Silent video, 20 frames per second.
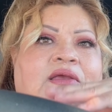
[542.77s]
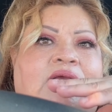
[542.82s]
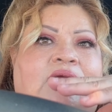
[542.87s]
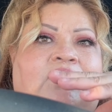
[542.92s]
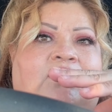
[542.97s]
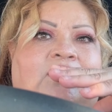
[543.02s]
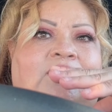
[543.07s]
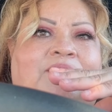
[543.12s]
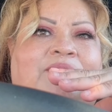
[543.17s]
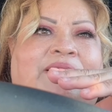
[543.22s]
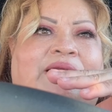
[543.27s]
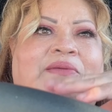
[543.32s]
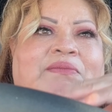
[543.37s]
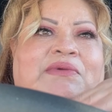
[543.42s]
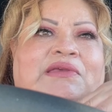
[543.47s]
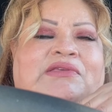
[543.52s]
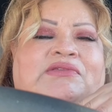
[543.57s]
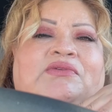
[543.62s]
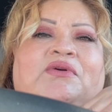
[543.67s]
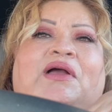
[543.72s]
con
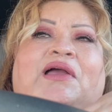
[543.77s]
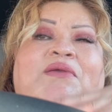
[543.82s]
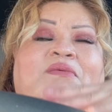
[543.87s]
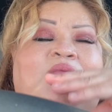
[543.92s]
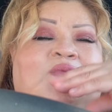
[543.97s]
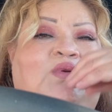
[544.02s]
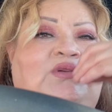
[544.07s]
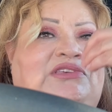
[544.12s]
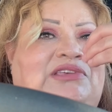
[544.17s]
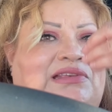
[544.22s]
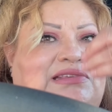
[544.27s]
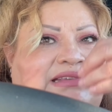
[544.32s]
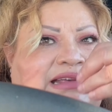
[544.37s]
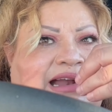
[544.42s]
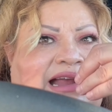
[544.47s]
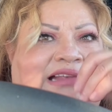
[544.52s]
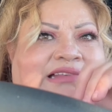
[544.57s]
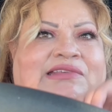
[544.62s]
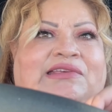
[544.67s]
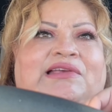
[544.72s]
permiso, ay, muchas
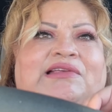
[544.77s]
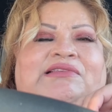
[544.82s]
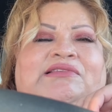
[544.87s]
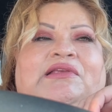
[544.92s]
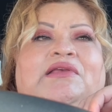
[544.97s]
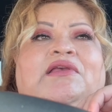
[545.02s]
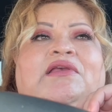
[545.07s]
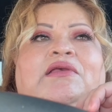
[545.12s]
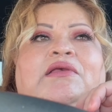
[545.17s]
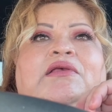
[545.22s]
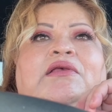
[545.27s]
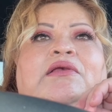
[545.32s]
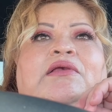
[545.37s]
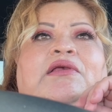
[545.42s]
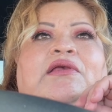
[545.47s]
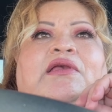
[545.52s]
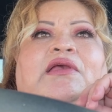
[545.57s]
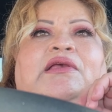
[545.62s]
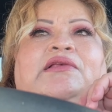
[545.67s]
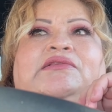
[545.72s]
gracias.
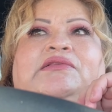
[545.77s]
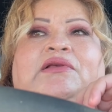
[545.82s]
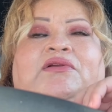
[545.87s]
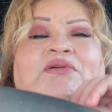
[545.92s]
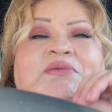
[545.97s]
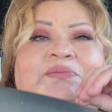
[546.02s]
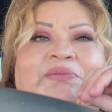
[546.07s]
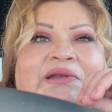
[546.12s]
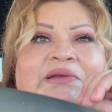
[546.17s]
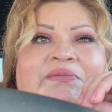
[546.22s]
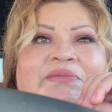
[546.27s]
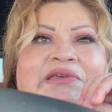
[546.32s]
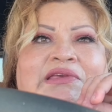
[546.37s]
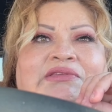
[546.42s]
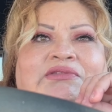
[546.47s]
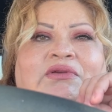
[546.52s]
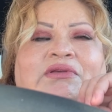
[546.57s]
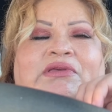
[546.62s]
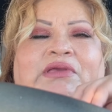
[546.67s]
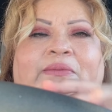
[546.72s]
Este, con
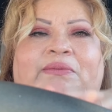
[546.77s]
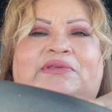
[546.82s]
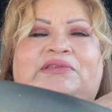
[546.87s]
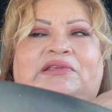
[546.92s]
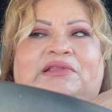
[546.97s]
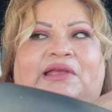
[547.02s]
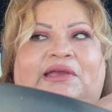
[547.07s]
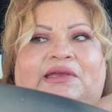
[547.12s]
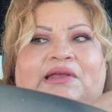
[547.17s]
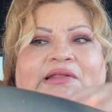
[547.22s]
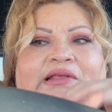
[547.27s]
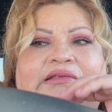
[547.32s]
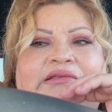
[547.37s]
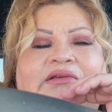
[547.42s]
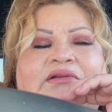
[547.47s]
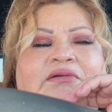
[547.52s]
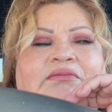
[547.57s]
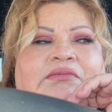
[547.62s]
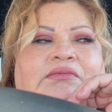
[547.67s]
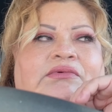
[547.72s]
permiso, y a veces la gente
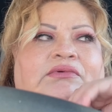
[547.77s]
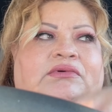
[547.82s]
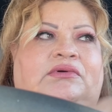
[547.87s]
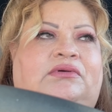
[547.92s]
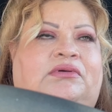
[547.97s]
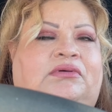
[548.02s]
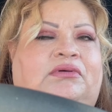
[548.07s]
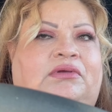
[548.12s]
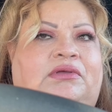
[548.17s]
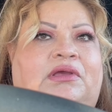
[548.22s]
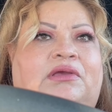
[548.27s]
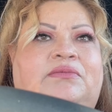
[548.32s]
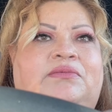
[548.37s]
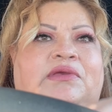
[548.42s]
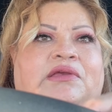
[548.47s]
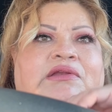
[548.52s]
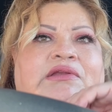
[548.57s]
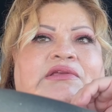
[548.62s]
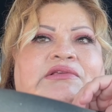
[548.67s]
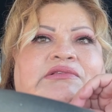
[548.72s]
así como, ay, ahí
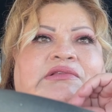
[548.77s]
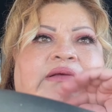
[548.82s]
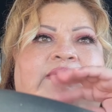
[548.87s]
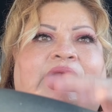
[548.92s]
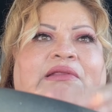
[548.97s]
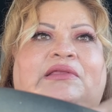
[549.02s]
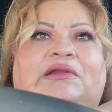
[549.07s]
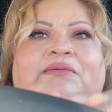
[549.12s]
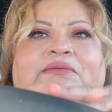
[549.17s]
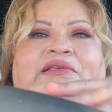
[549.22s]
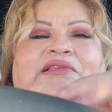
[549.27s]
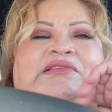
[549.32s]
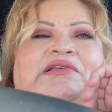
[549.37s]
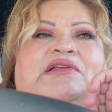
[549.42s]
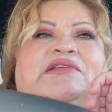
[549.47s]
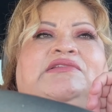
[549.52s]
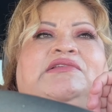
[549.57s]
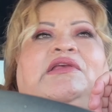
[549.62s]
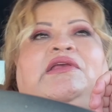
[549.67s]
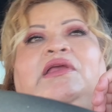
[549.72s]
viene esta, va a
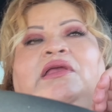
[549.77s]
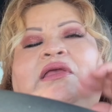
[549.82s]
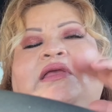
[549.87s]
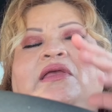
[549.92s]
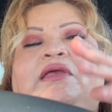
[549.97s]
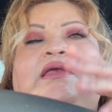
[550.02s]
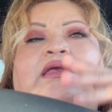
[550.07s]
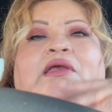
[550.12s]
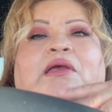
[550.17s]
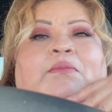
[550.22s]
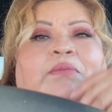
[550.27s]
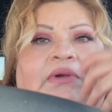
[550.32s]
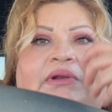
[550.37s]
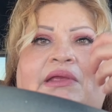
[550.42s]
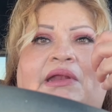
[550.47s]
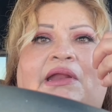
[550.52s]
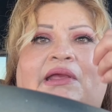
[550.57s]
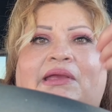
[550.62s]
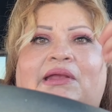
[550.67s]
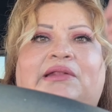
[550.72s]
atravesarse,
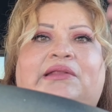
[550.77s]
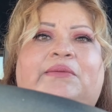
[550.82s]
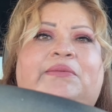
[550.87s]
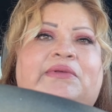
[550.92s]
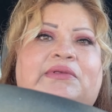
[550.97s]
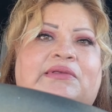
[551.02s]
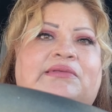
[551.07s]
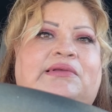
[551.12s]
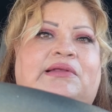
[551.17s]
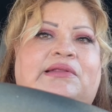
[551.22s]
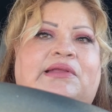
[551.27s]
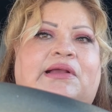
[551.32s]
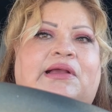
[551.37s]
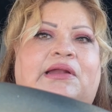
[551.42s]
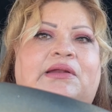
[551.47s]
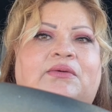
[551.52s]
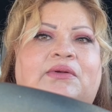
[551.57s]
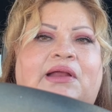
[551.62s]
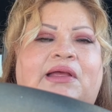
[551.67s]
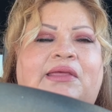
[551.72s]
porque la gente a veces anda
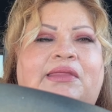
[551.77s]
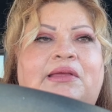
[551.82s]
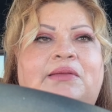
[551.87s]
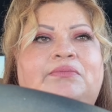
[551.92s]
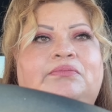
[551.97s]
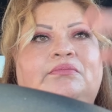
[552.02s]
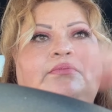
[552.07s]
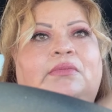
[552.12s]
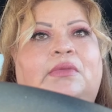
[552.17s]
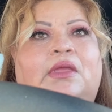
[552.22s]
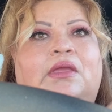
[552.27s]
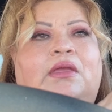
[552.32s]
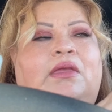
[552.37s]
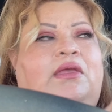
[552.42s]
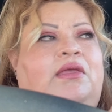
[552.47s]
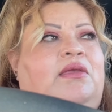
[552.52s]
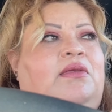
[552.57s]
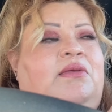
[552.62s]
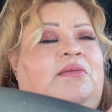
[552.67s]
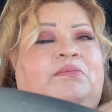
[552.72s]
acalorada.
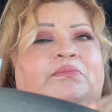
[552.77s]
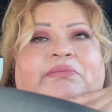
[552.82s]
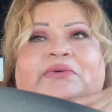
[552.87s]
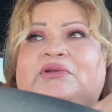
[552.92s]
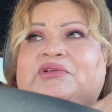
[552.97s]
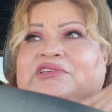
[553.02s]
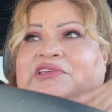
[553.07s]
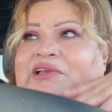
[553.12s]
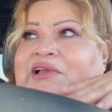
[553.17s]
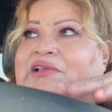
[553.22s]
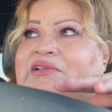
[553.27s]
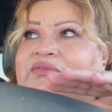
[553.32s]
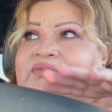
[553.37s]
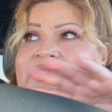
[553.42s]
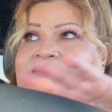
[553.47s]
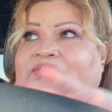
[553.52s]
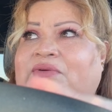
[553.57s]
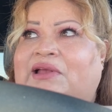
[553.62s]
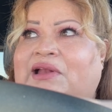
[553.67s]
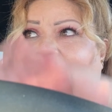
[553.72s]
Pero chicas,
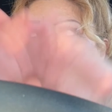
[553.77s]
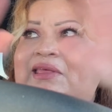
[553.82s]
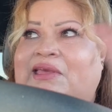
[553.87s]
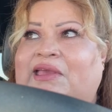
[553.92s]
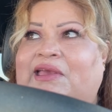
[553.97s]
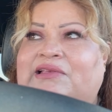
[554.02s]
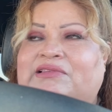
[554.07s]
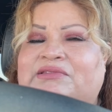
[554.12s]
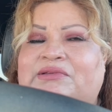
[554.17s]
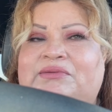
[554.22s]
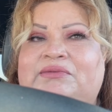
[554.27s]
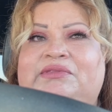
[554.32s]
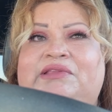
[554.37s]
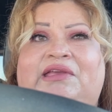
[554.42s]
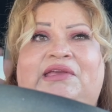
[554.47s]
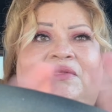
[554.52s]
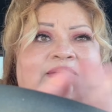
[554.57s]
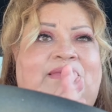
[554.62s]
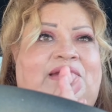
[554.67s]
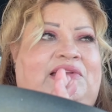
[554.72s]
fuera de eso,
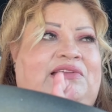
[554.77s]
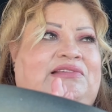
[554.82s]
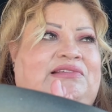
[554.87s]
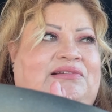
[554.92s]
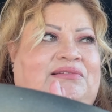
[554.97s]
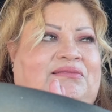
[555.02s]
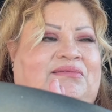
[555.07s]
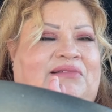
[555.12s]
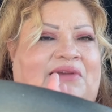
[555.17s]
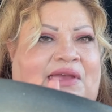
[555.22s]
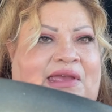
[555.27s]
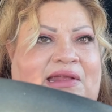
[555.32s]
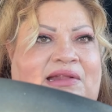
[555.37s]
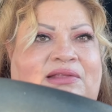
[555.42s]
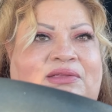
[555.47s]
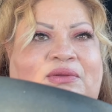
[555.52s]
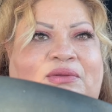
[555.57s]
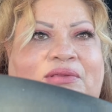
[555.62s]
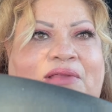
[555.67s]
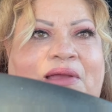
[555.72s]
déjenme les
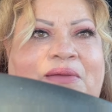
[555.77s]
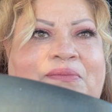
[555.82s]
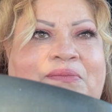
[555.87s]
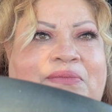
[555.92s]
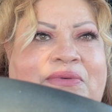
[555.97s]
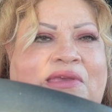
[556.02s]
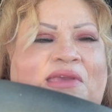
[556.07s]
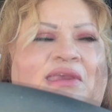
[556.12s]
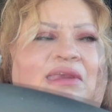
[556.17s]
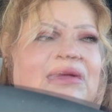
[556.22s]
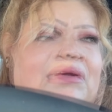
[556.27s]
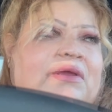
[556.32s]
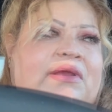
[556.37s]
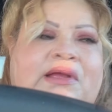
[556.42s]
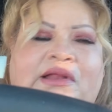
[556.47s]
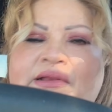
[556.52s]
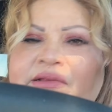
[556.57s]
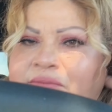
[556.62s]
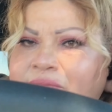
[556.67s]
cuento también. Oigan,